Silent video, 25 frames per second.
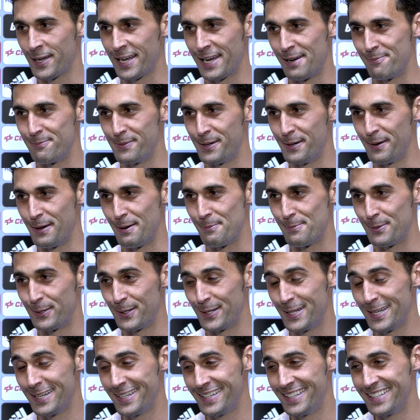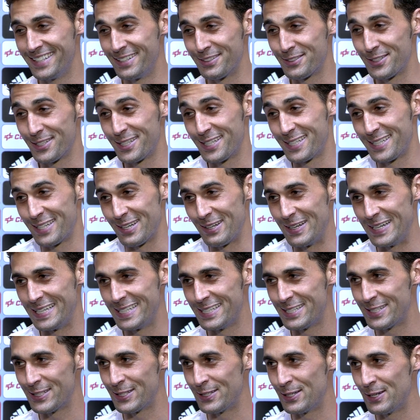me cambiaba por él y no sé si se lo ha
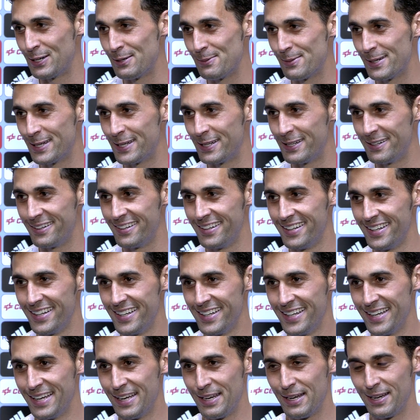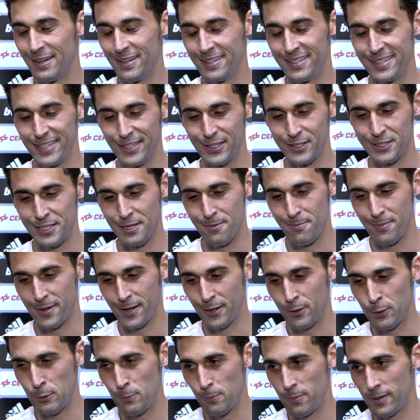dicho o no, pero el tío
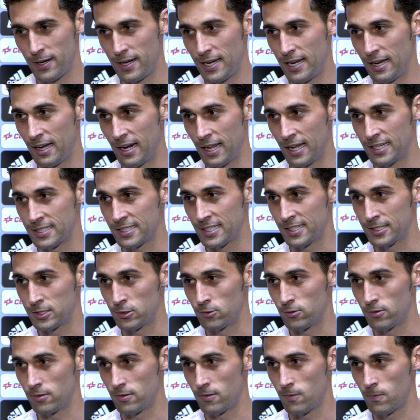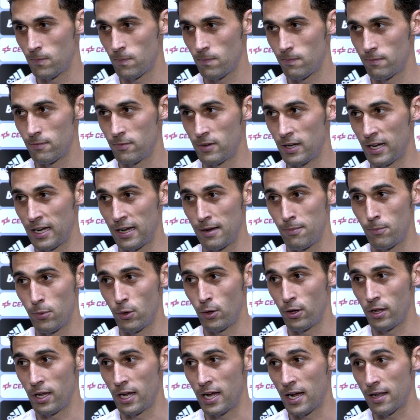siempre cumple, la verdad es que es un,
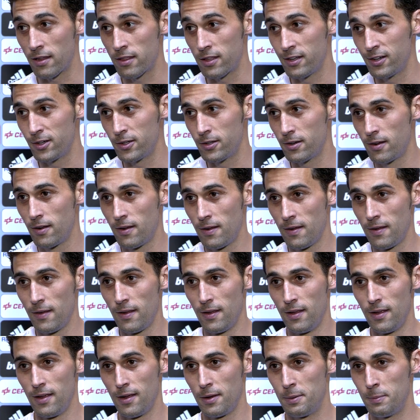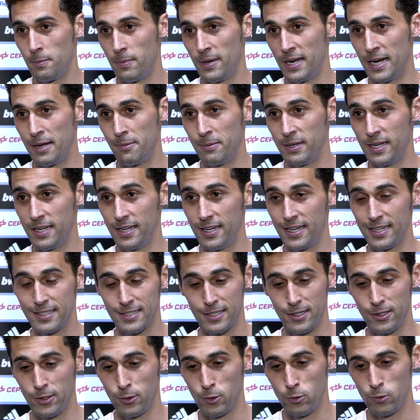ejemplo de dedicación. Para mí ha
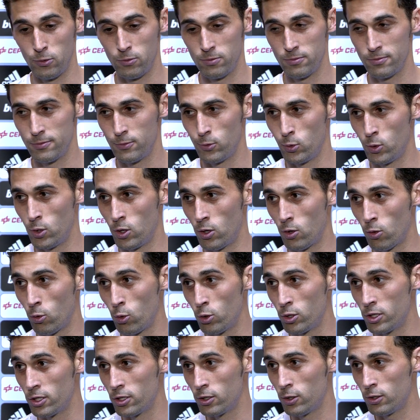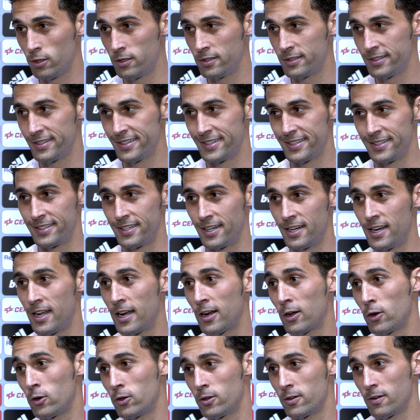sido un, orgullo
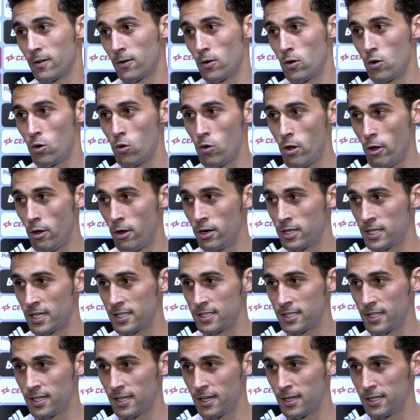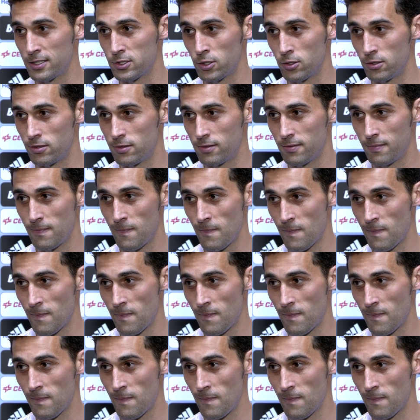entrenar con, jugadores así que son